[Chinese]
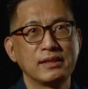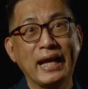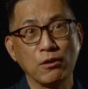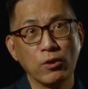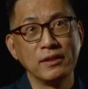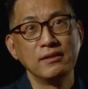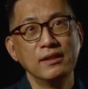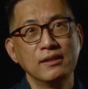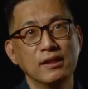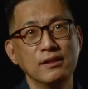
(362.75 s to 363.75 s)
感官
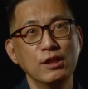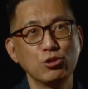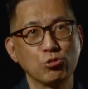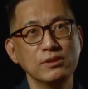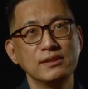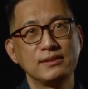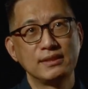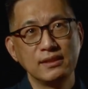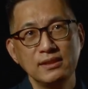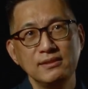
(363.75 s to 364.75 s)
啊，除了
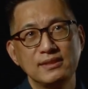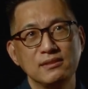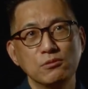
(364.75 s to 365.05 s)
声音之